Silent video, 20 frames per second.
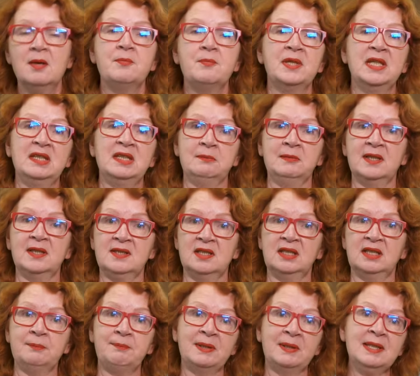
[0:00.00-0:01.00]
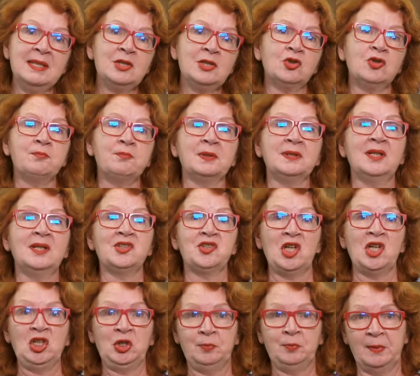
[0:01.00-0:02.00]
При этом газета «Политику»
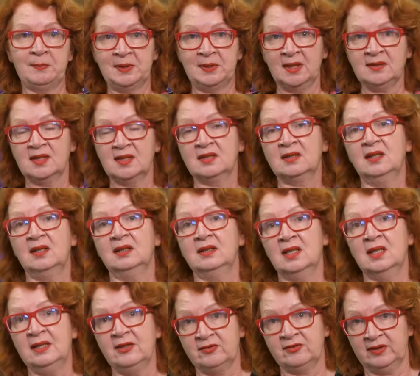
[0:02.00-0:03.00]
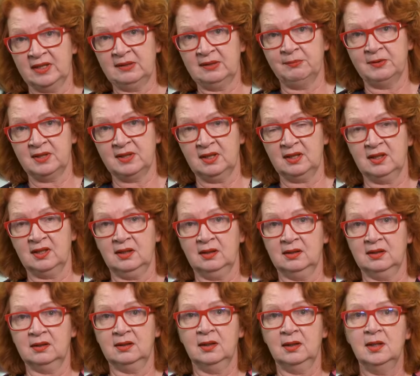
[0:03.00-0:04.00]
продолжает упоминать о скандале в своих
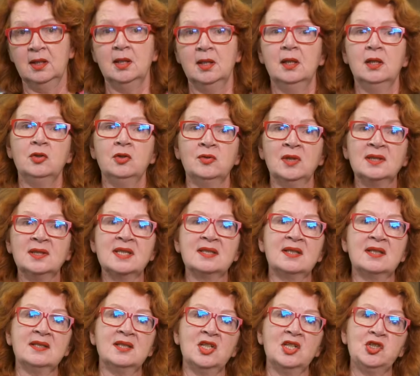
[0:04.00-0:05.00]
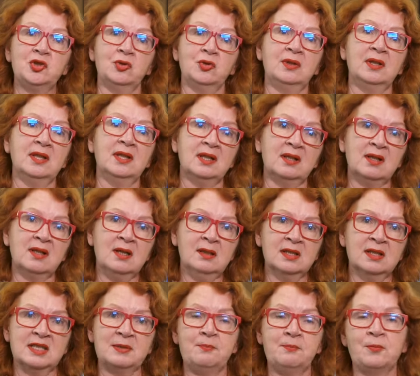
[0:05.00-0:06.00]
материалах. Но надо сказать, что Кая
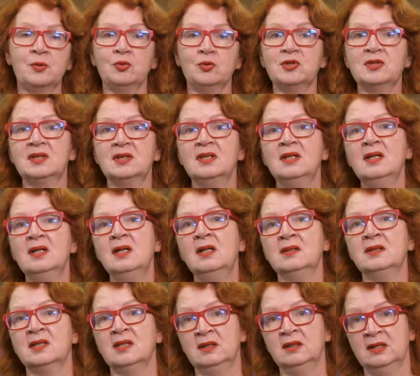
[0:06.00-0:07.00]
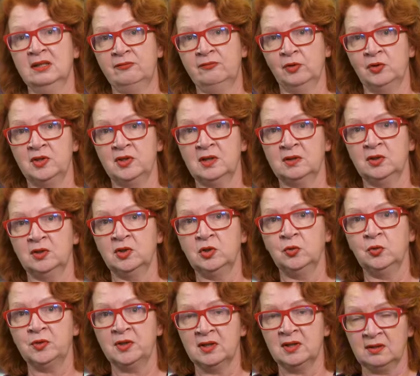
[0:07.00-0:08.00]
Каллас просто ангел на фоне некоторых
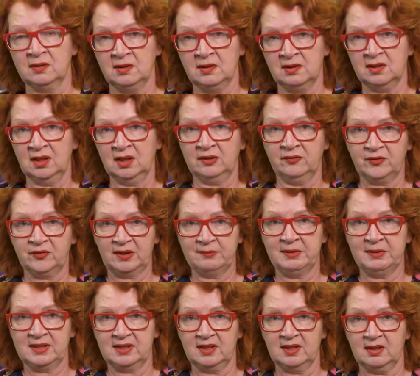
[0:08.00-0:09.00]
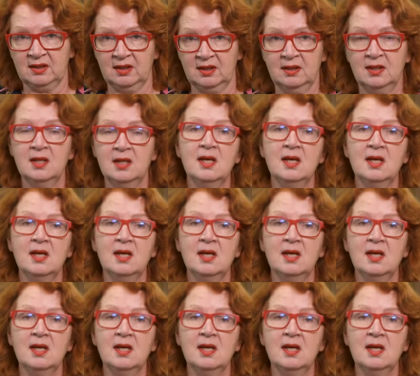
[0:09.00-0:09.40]
других кандидатов в комиссары,